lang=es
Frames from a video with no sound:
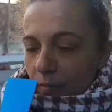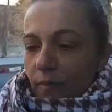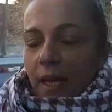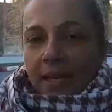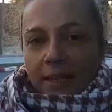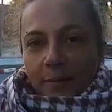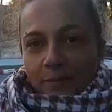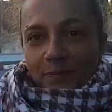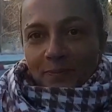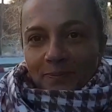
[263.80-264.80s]
Este.
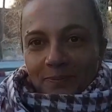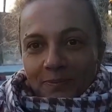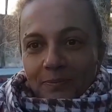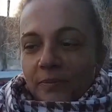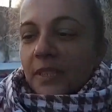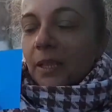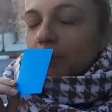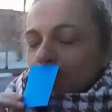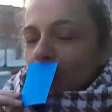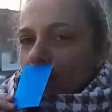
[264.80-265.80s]
¿Ese le gusta más? Sí.
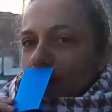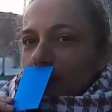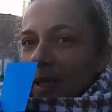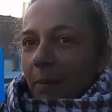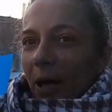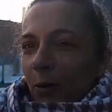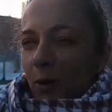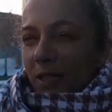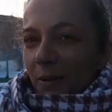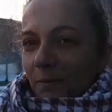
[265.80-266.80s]
Es más
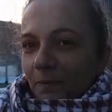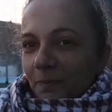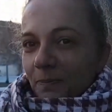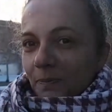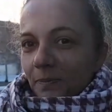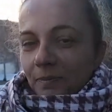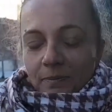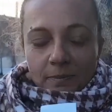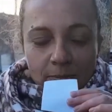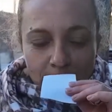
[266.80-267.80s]
dulce. ¿Es más
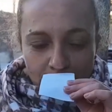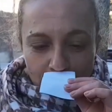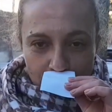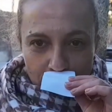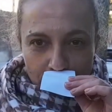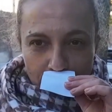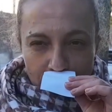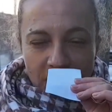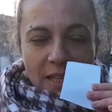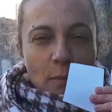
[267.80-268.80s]
dulce?
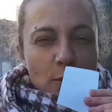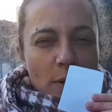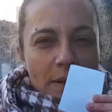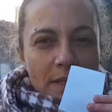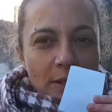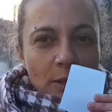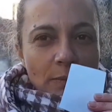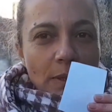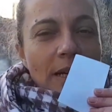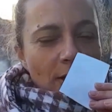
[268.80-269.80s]
Este sí. es muy suavecito.
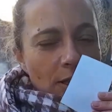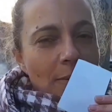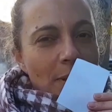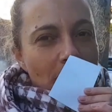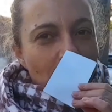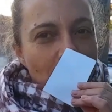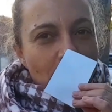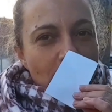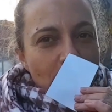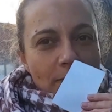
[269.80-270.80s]
es rico también
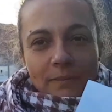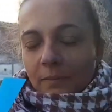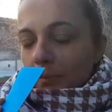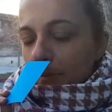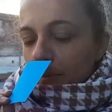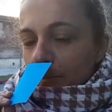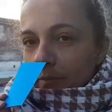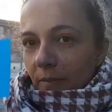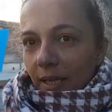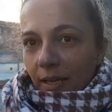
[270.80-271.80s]
pero que
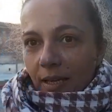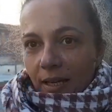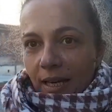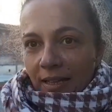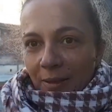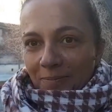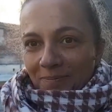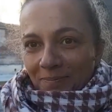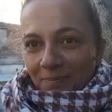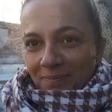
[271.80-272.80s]
gusta más es este.
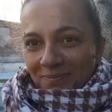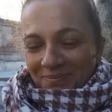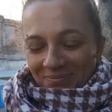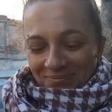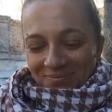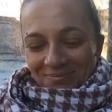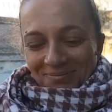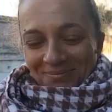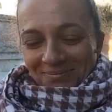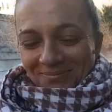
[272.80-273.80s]
Muy bien, punto para Le
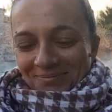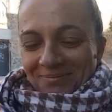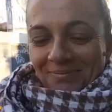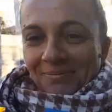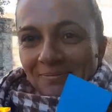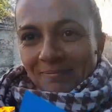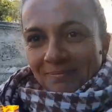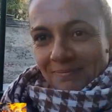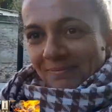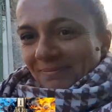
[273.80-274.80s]
Vole Parfum. Muchas gracias.